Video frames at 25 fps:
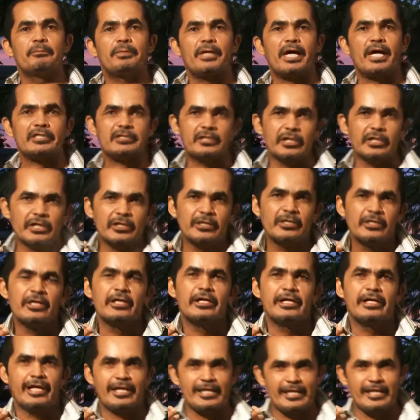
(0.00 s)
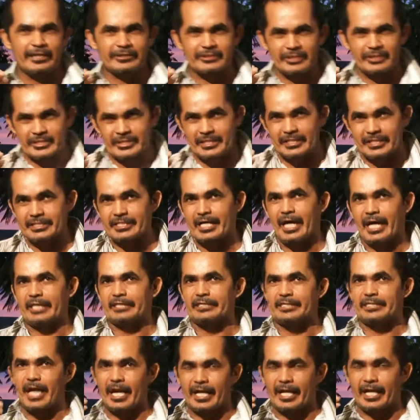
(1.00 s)
Para ter
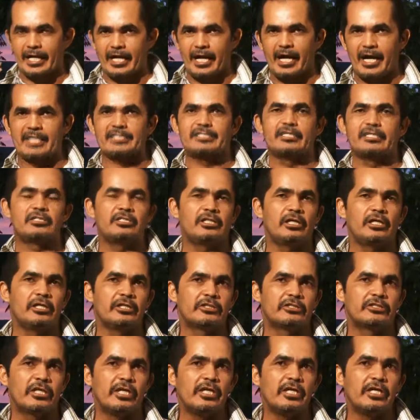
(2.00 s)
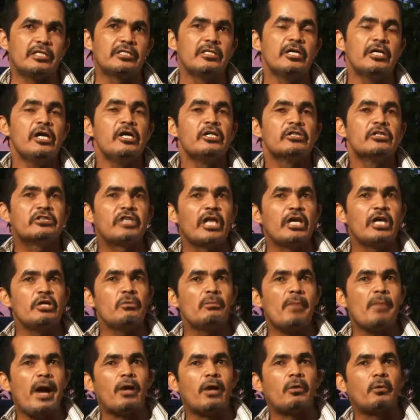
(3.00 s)
eletricidade na casa que ele tem,
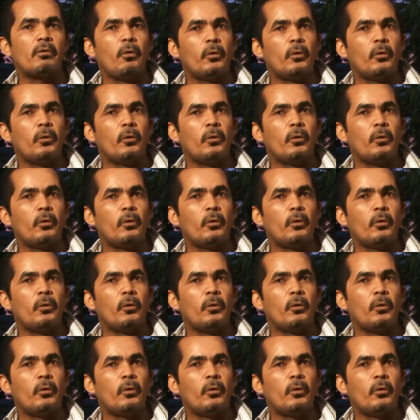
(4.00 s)
tem uma